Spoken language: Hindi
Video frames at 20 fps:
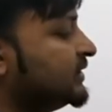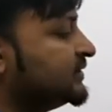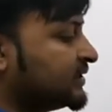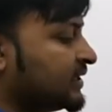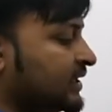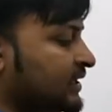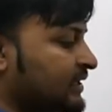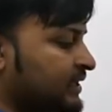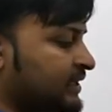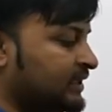के
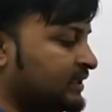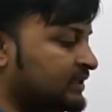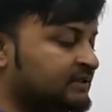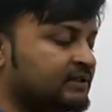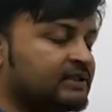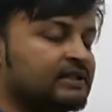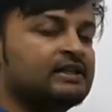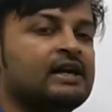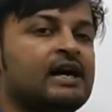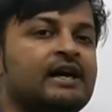इसके लिए
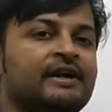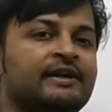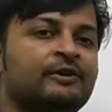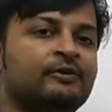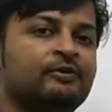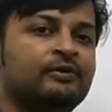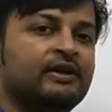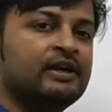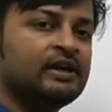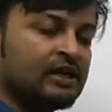इसकी
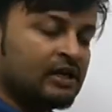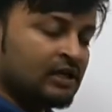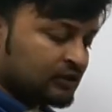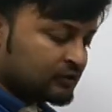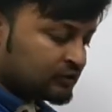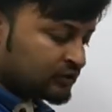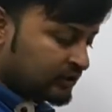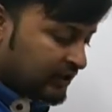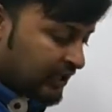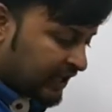कहानी होगी
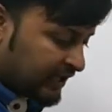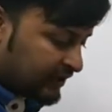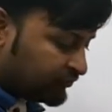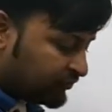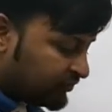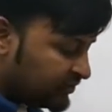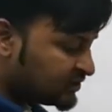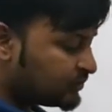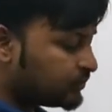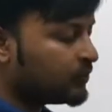सो
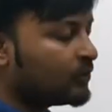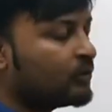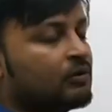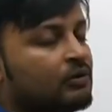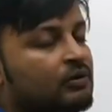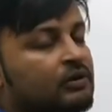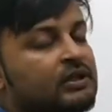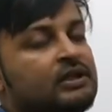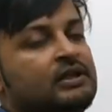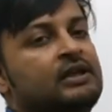नाइक्विस
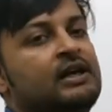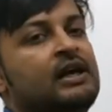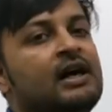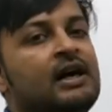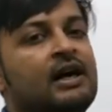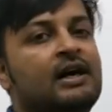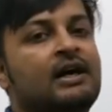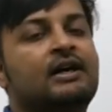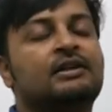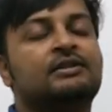प्लॉट
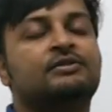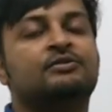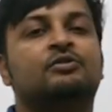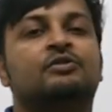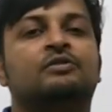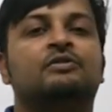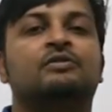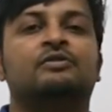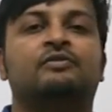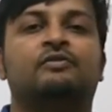का
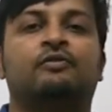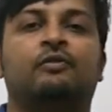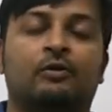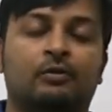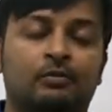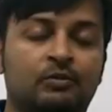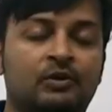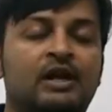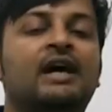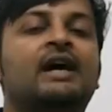जो
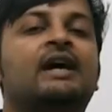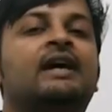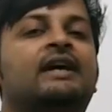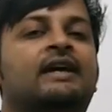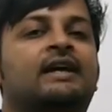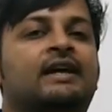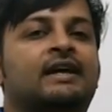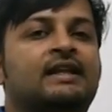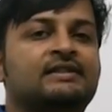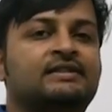फॉर्मूला
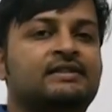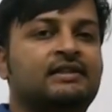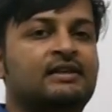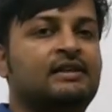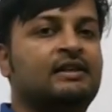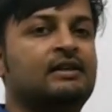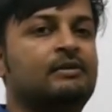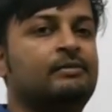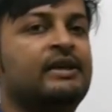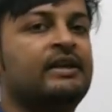है
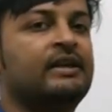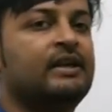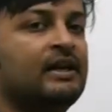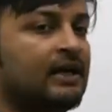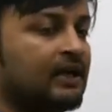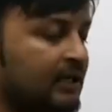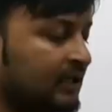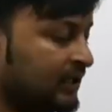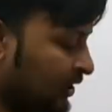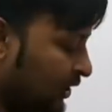एनसर्कलमेंट
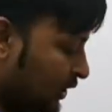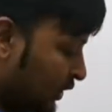का